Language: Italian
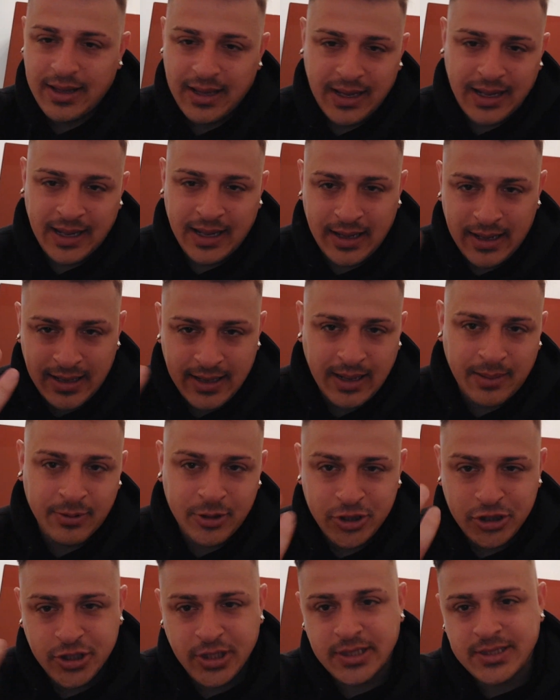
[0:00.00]
eh,
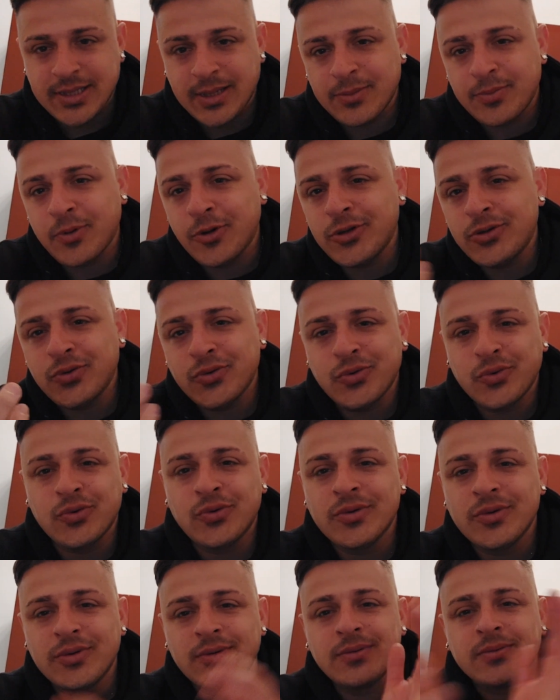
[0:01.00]
capisci che se poi
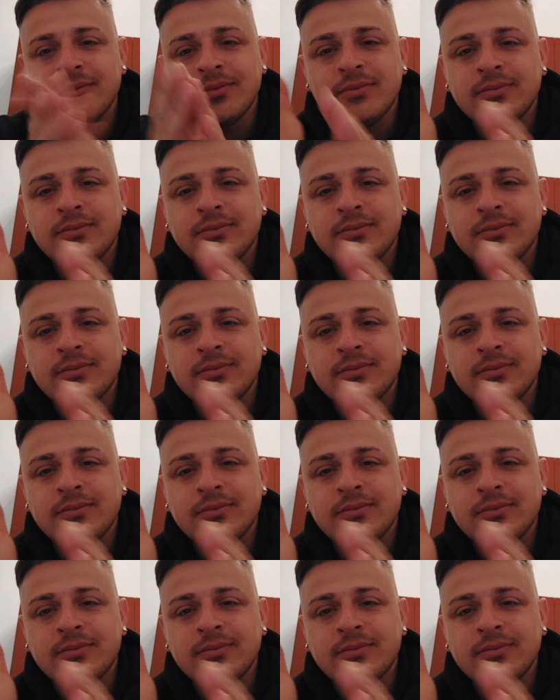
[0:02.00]
tu